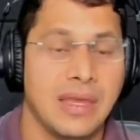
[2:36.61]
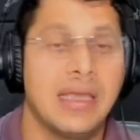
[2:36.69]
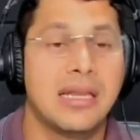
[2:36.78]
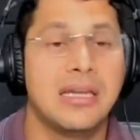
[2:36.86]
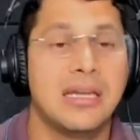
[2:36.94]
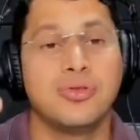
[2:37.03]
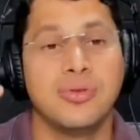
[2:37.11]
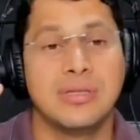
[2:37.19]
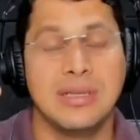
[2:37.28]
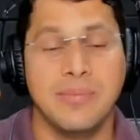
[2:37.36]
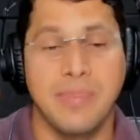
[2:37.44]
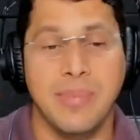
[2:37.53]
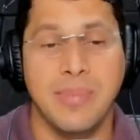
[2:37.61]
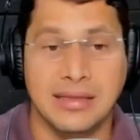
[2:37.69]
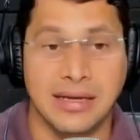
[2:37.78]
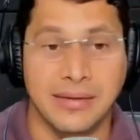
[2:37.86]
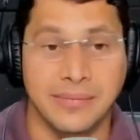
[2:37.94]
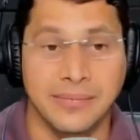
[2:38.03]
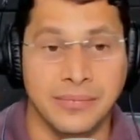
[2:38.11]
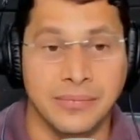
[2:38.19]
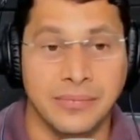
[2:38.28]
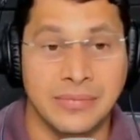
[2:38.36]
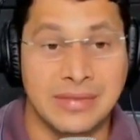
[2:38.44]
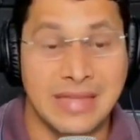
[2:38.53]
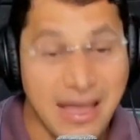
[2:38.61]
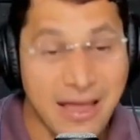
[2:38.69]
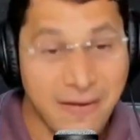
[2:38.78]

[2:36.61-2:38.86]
Cristo nos liberta da